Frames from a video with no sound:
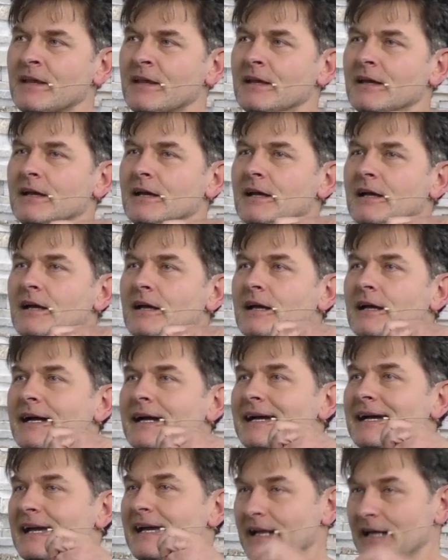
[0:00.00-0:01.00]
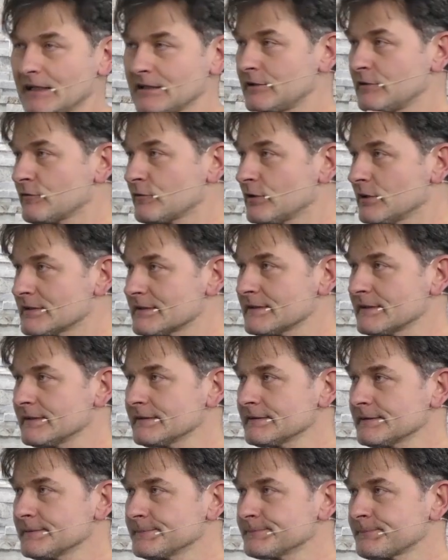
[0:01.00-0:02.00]
äh, relativ kurz
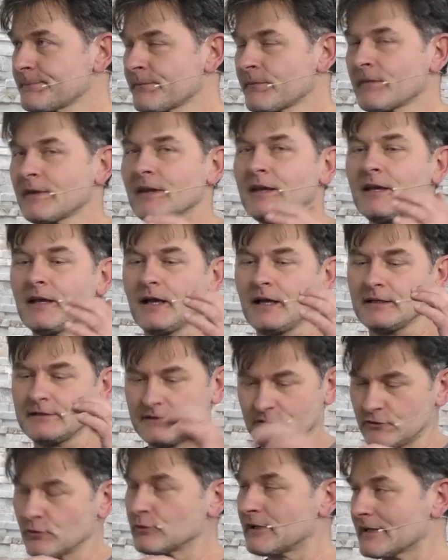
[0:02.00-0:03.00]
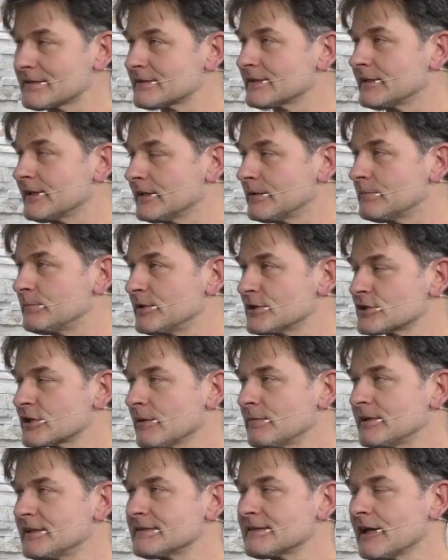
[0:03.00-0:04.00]
ist, so dass der
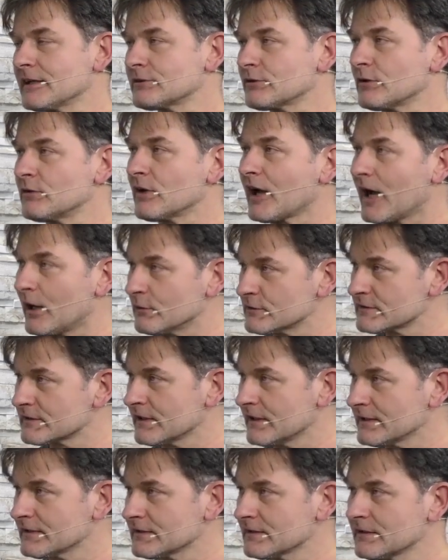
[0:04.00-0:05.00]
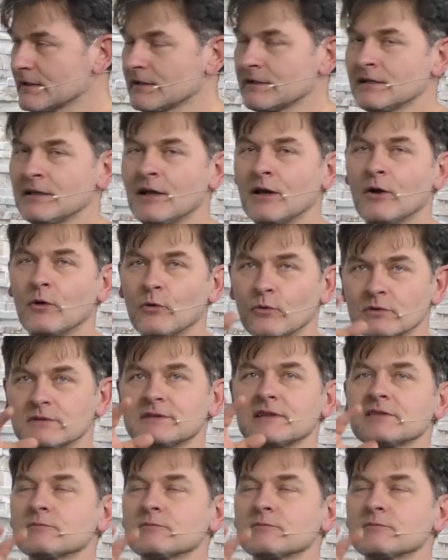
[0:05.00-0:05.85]
Bildstabilisator noch ausgleichen kann und das